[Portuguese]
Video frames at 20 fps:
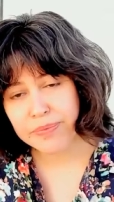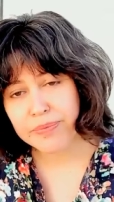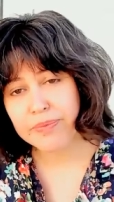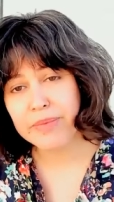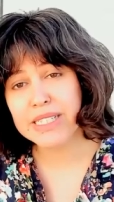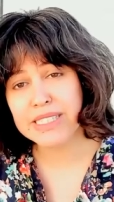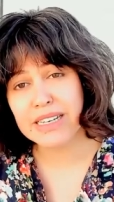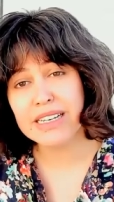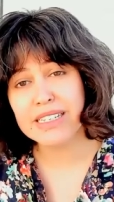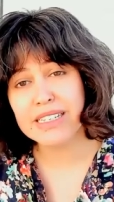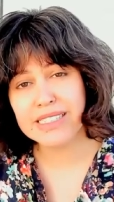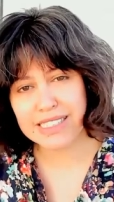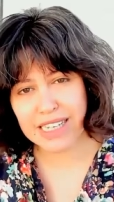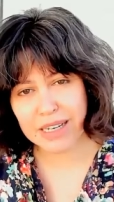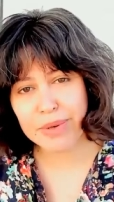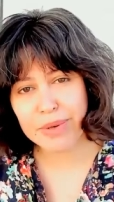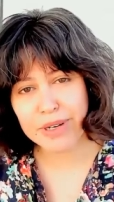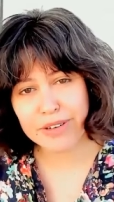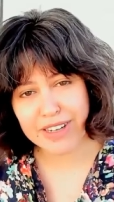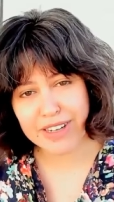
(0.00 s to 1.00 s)
mas ela
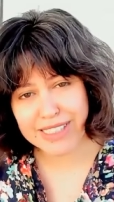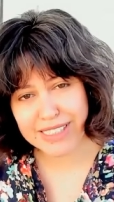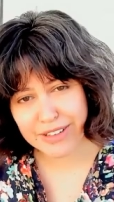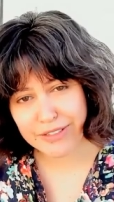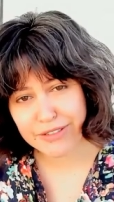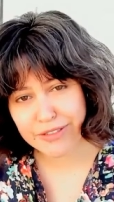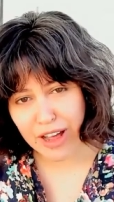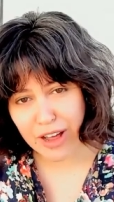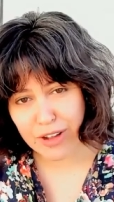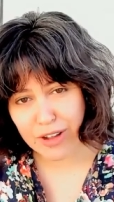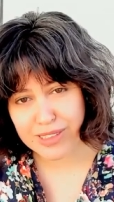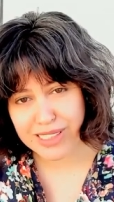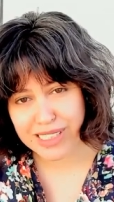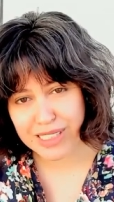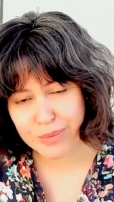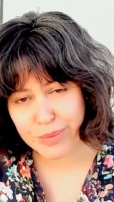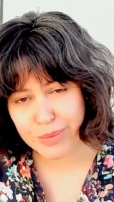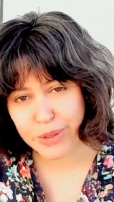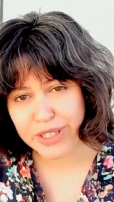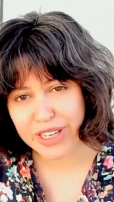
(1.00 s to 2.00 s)
sempre vai ser
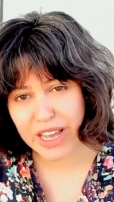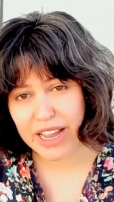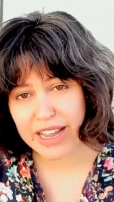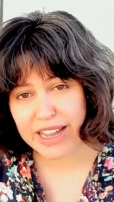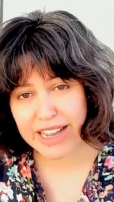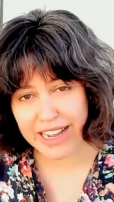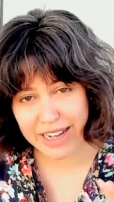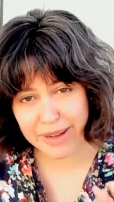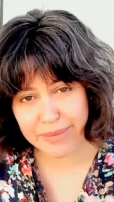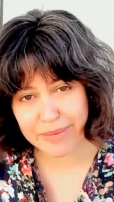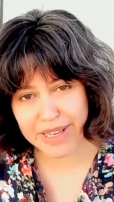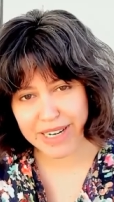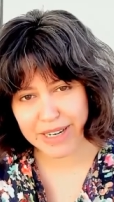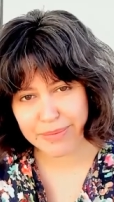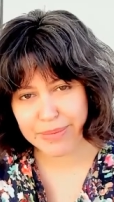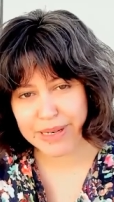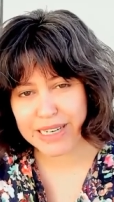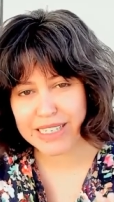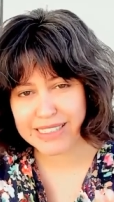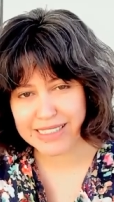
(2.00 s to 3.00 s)
falsa, porque a câmera
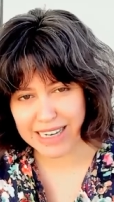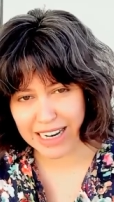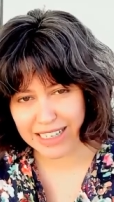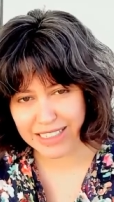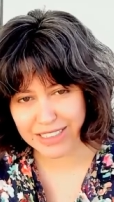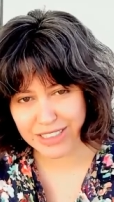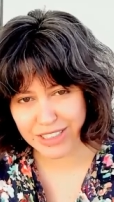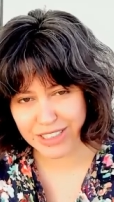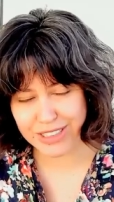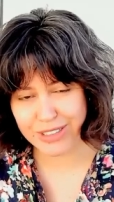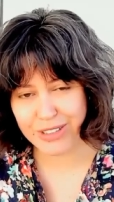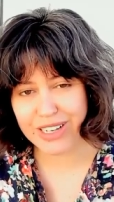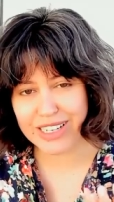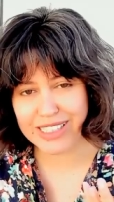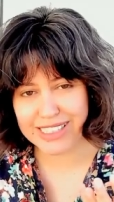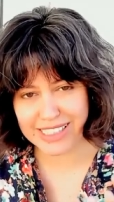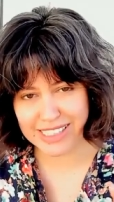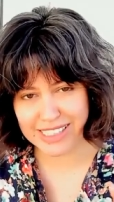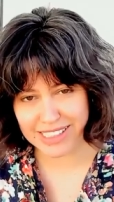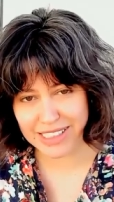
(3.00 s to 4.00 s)
presente no
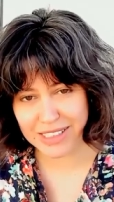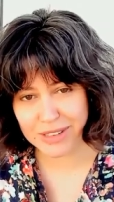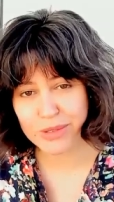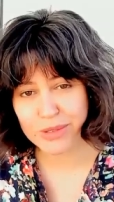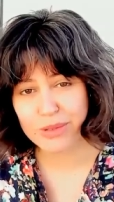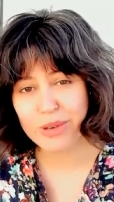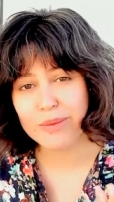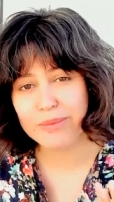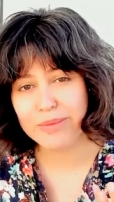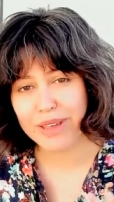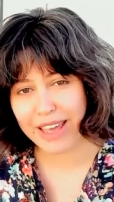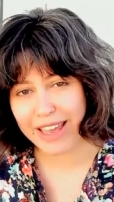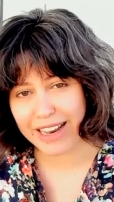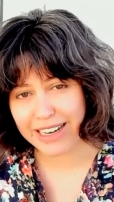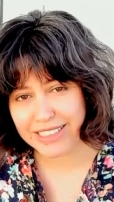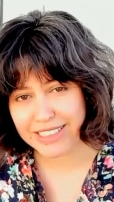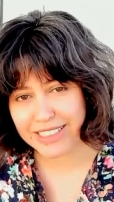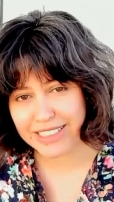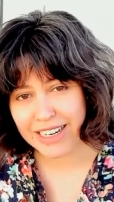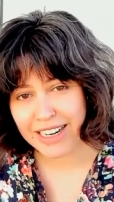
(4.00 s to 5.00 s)
recinto, no
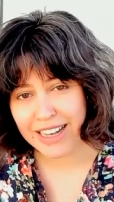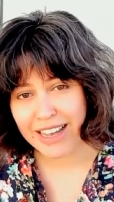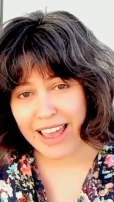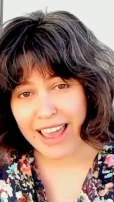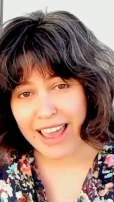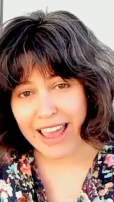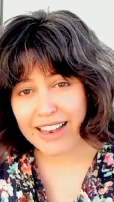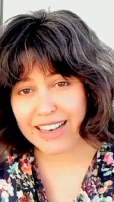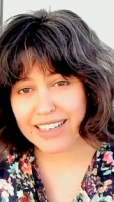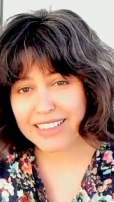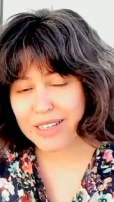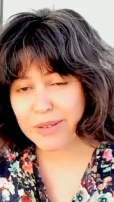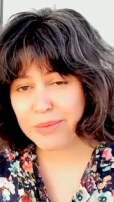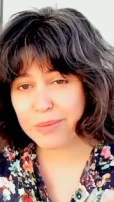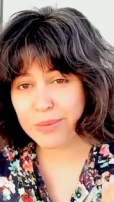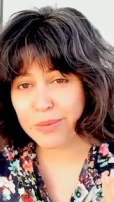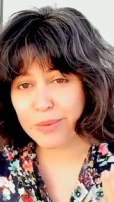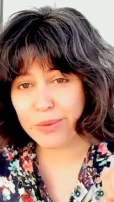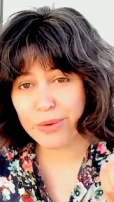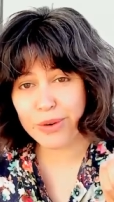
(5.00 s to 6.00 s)
ambiente, ela tem
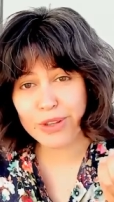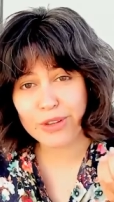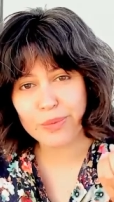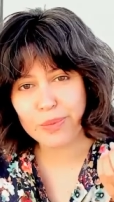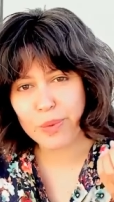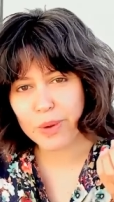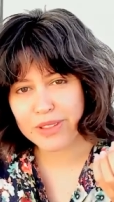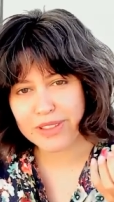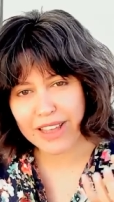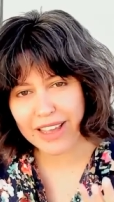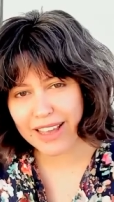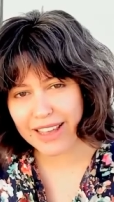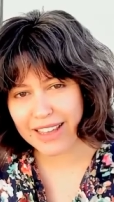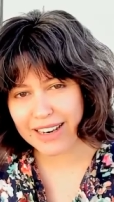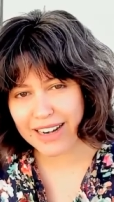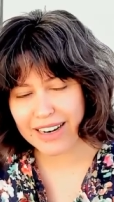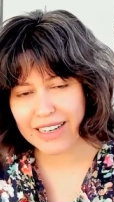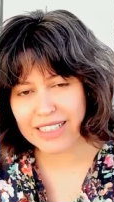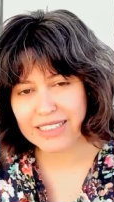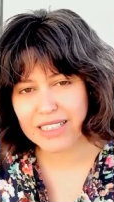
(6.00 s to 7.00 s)
muito
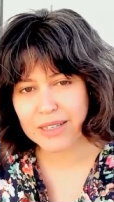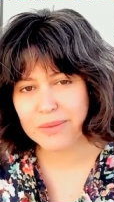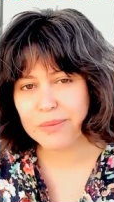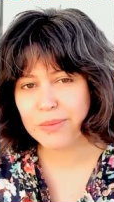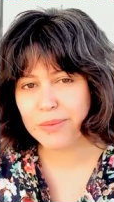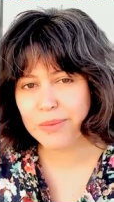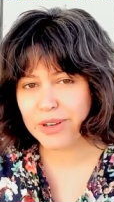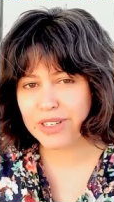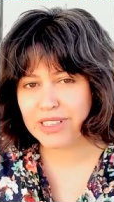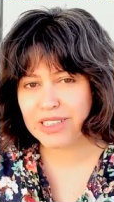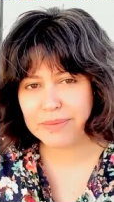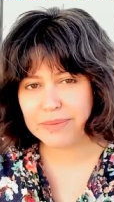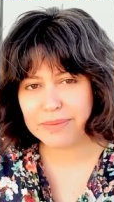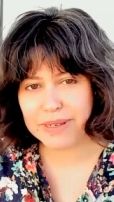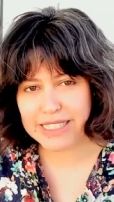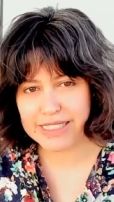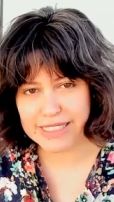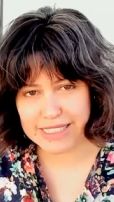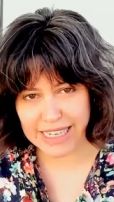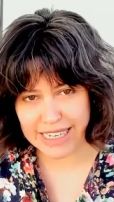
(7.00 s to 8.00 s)
poder, ela tem muita
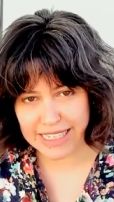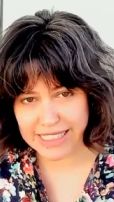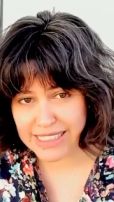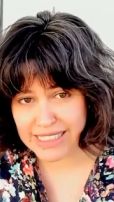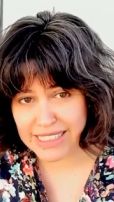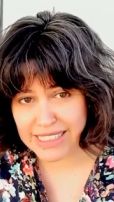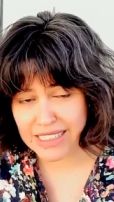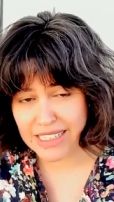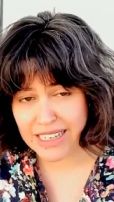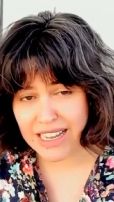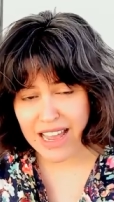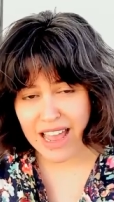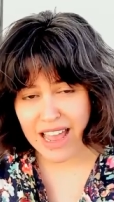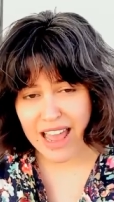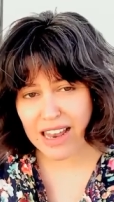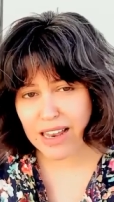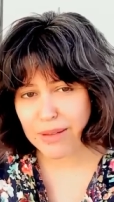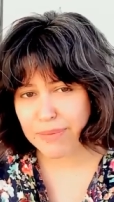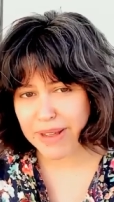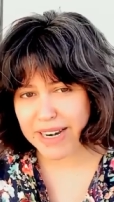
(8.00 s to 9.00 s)
presença,
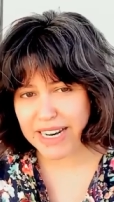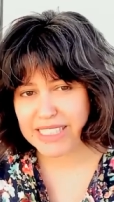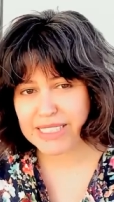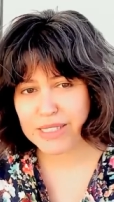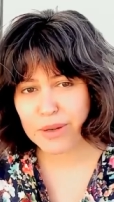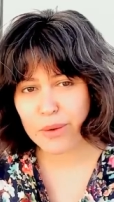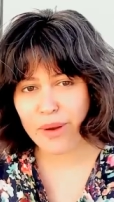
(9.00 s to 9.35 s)
ela parece